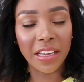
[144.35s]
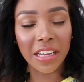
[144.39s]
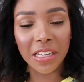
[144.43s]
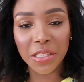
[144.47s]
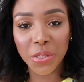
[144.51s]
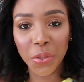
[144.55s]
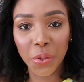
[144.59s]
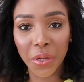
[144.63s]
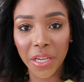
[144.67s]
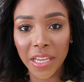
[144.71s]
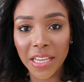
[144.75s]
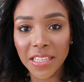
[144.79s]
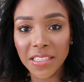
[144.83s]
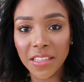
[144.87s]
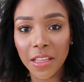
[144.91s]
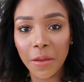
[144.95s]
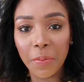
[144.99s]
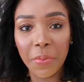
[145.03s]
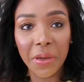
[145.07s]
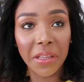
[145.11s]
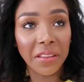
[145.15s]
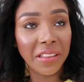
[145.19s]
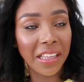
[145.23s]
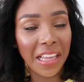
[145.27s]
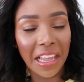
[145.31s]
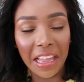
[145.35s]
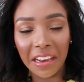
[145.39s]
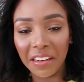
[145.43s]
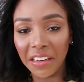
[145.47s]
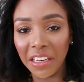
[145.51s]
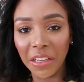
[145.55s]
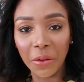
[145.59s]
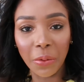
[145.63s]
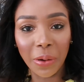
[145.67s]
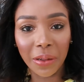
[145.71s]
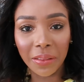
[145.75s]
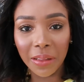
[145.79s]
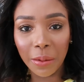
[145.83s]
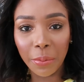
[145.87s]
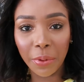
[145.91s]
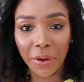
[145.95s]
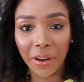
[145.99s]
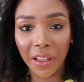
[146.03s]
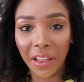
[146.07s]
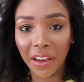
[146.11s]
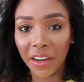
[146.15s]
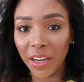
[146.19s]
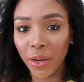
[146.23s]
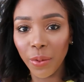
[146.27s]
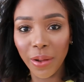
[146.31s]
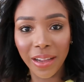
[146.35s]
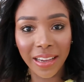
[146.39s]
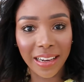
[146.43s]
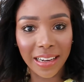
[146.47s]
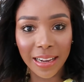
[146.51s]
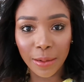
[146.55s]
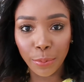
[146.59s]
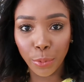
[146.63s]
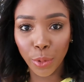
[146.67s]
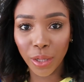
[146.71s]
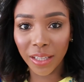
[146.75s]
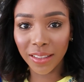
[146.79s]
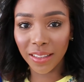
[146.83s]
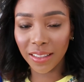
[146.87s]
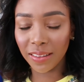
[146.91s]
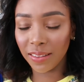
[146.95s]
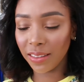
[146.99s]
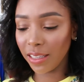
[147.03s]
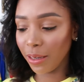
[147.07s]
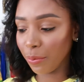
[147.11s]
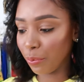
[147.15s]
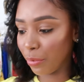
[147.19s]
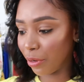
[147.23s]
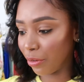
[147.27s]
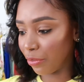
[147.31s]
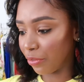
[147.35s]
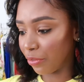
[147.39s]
En caso que ella se despierte, el Nico anda por ahí arriba y la pueda atender